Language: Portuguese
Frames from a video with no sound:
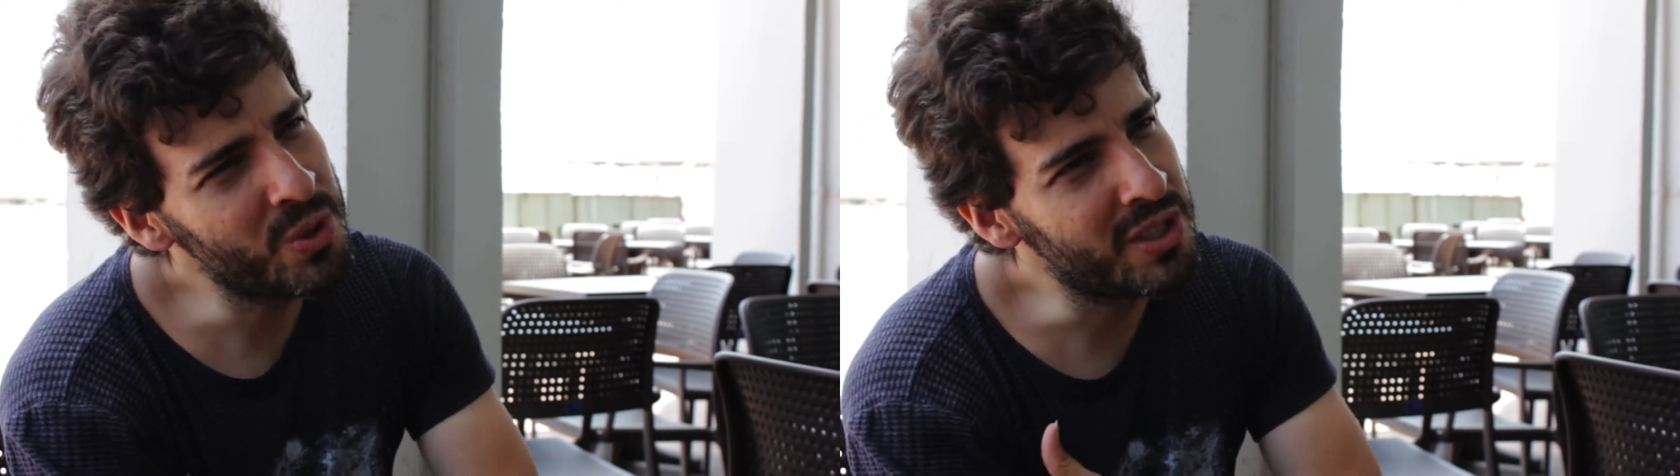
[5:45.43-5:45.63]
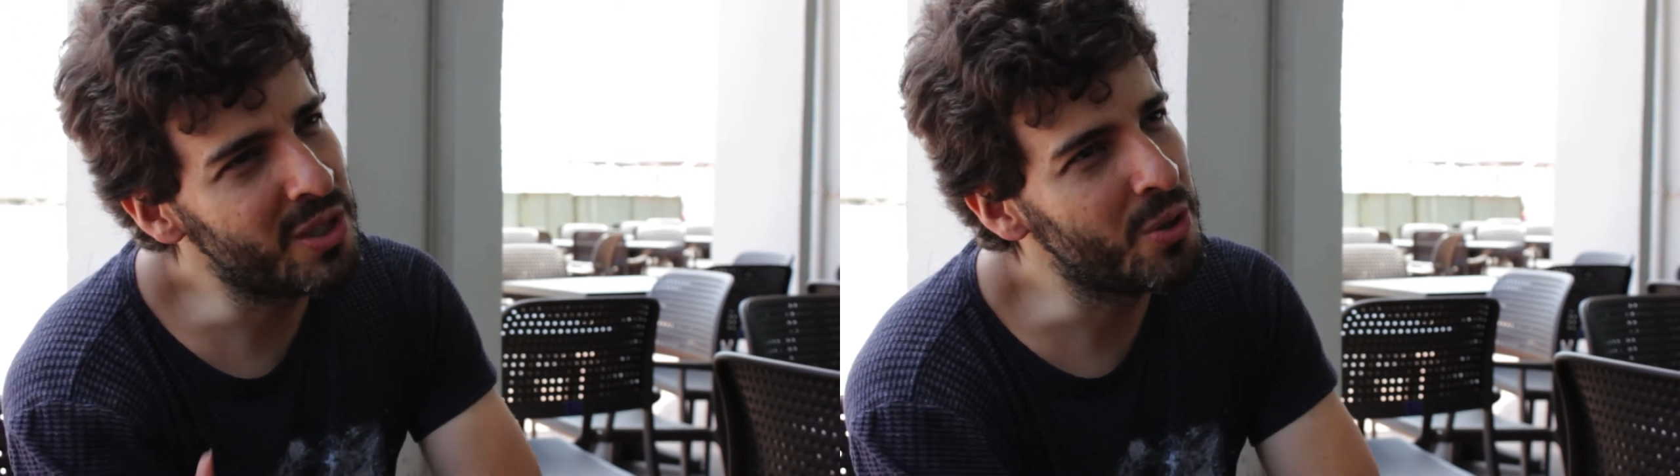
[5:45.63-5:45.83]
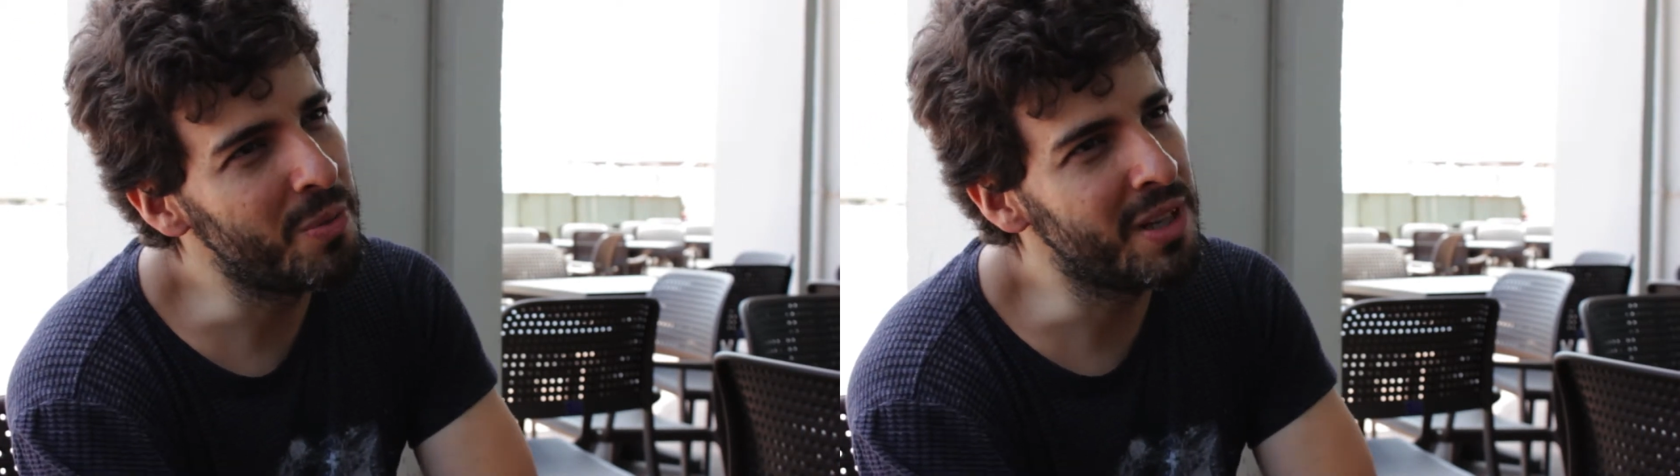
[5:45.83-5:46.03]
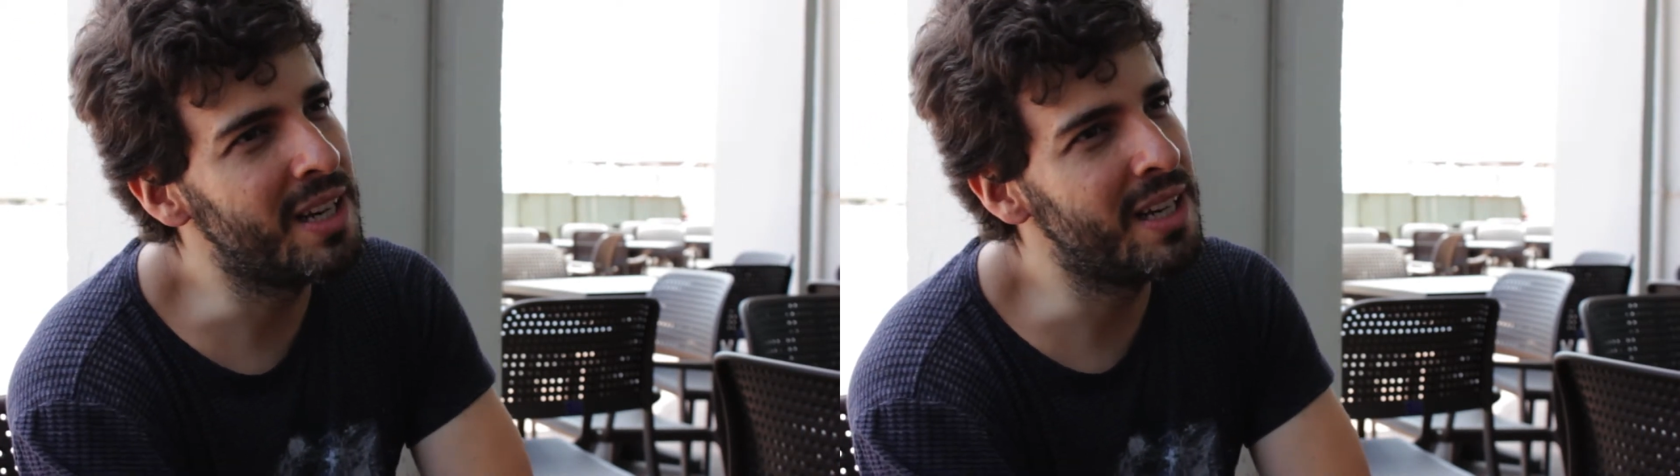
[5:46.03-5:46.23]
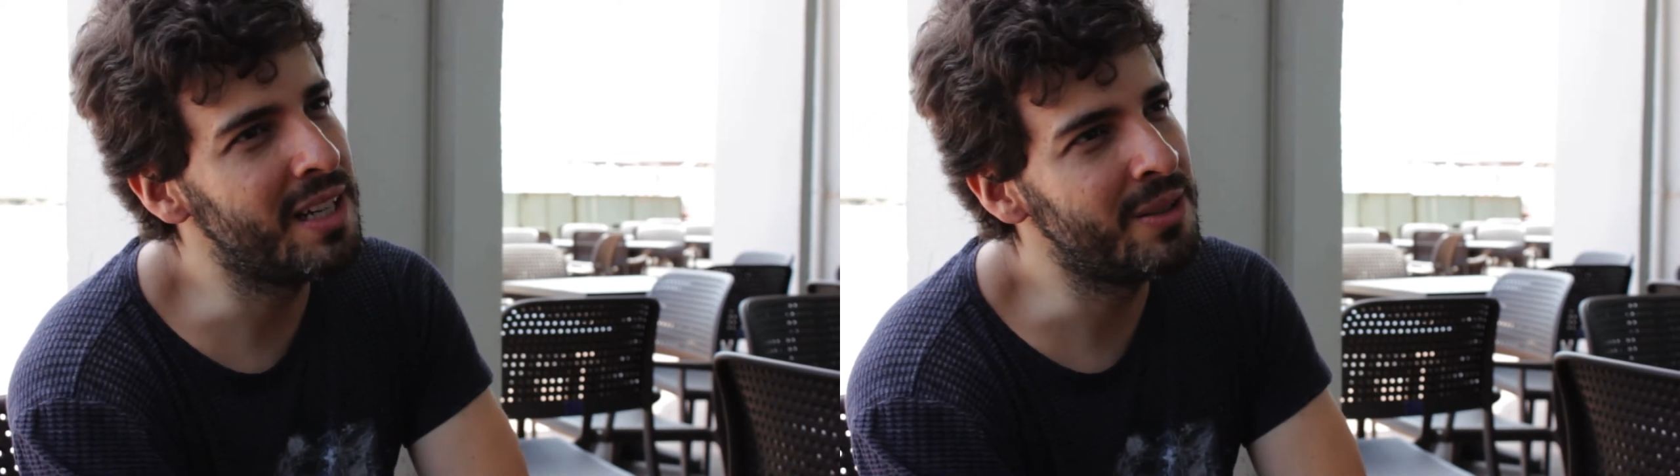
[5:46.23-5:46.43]
se eu não me
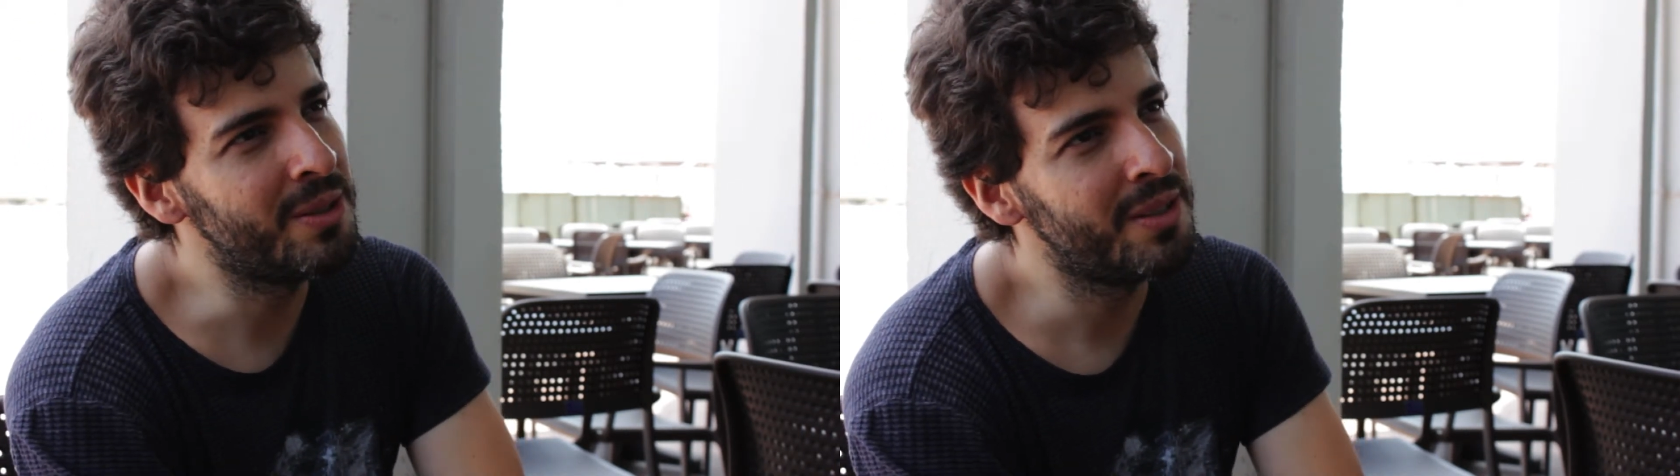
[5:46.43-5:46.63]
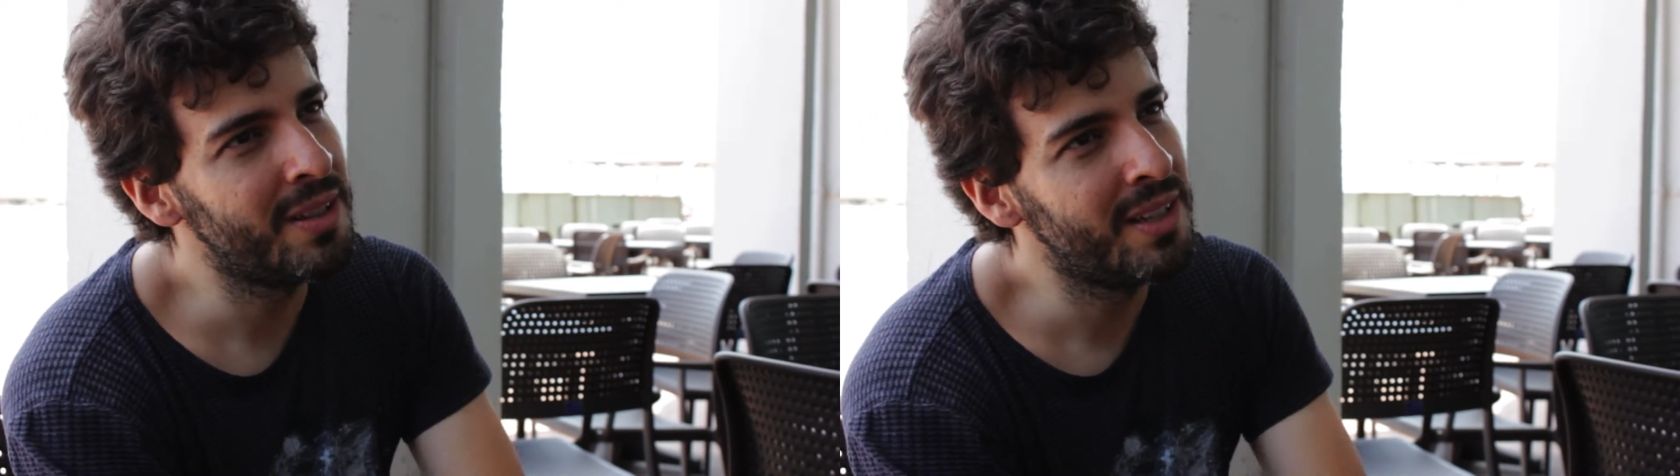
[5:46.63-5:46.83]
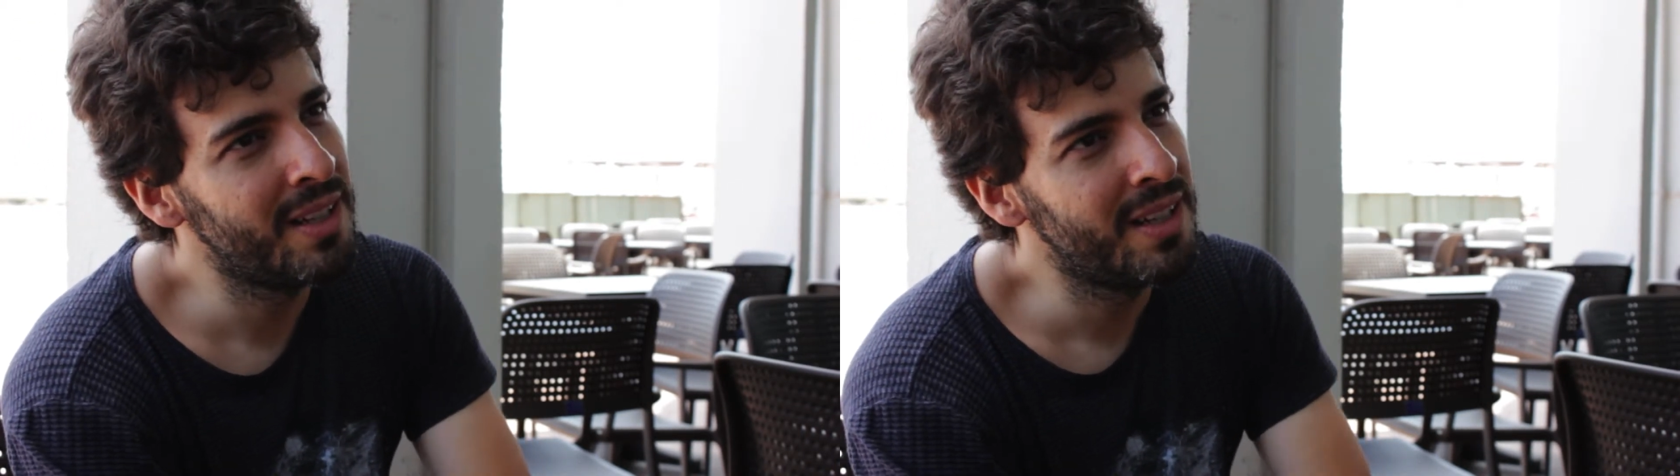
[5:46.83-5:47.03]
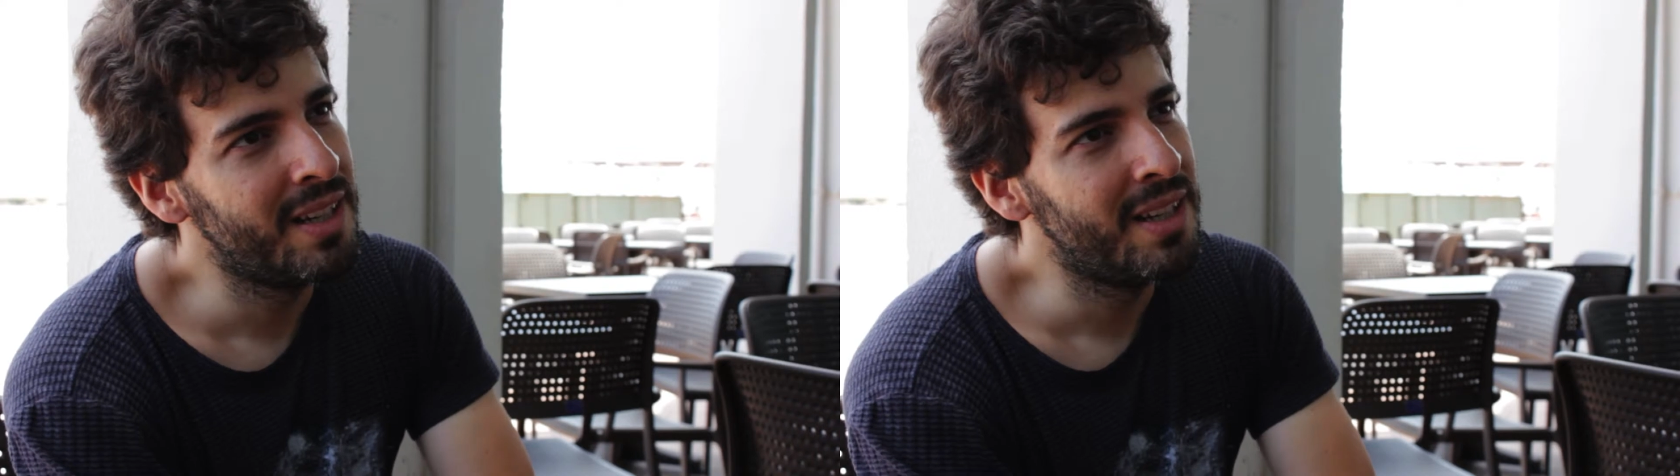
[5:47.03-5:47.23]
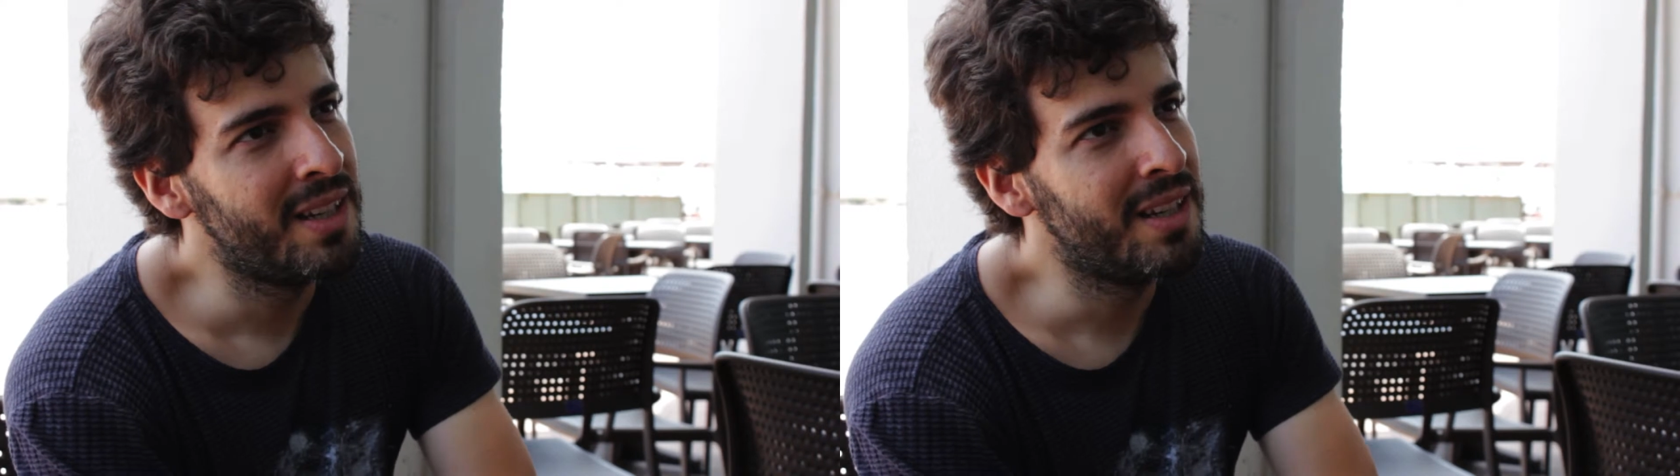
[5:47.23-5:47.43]
engano,
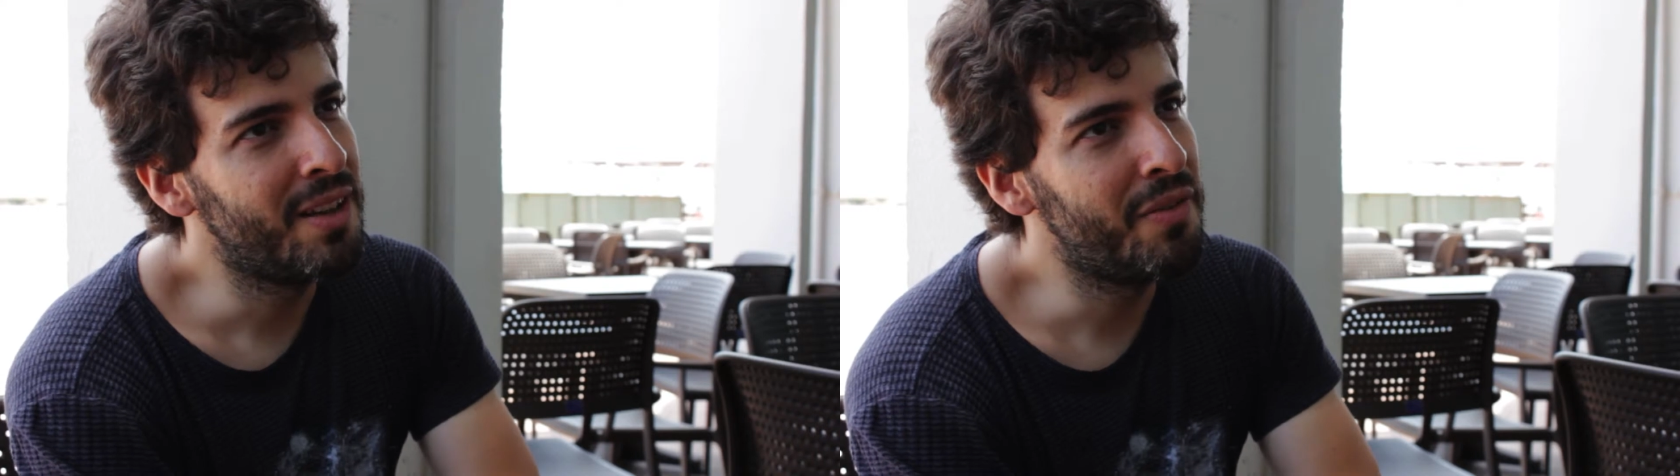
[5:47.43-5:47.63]
que